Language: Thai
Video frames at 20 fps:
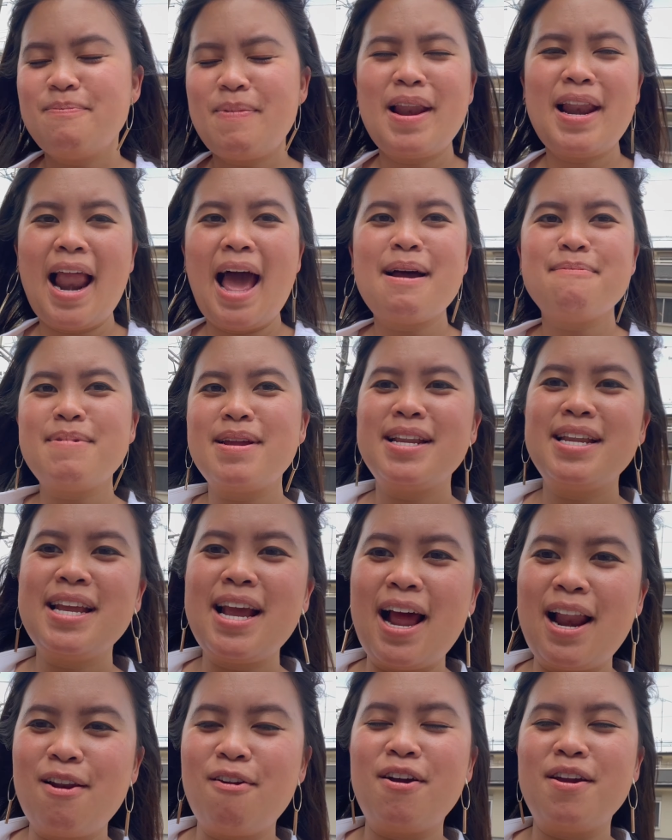เป็นราเมง
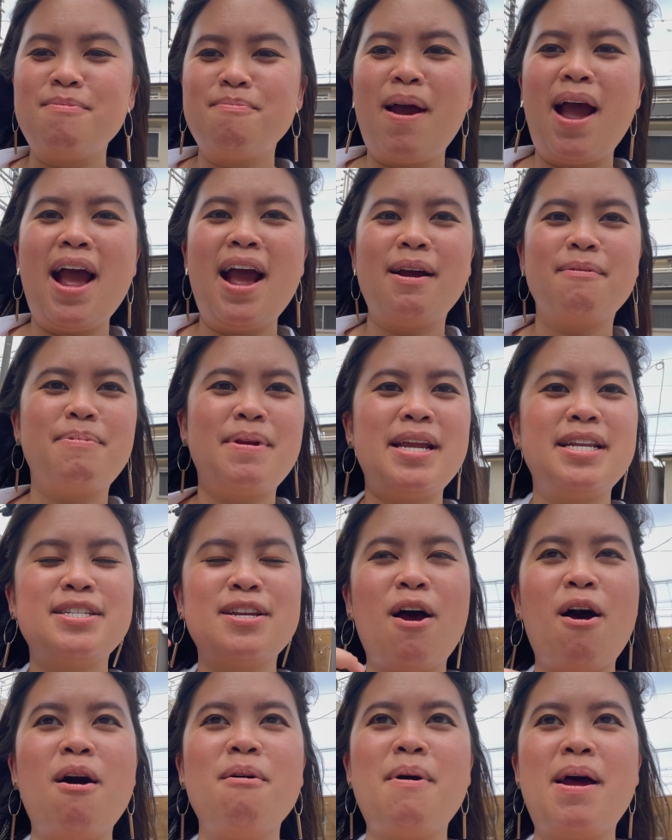ที่อร่อยมากพีช
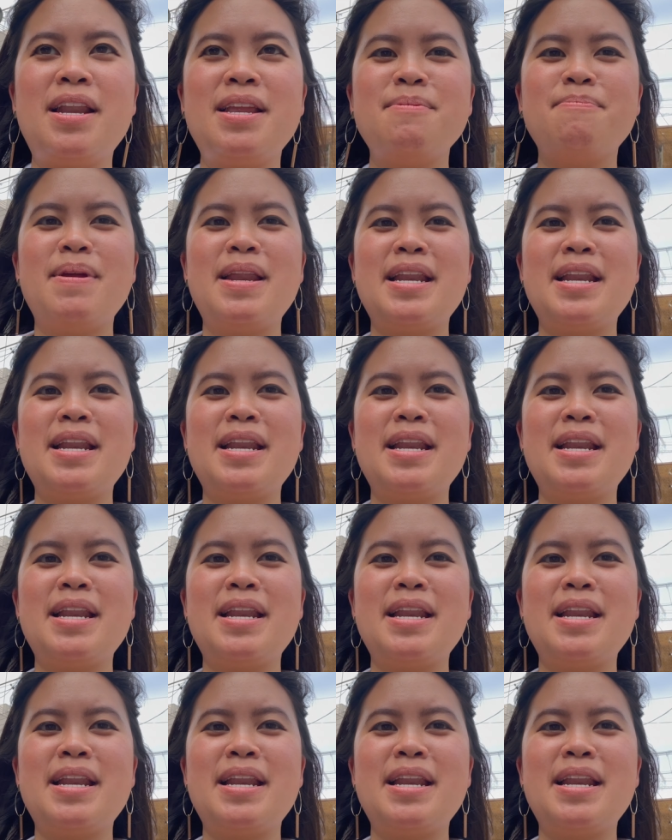ชอบอันที่เป็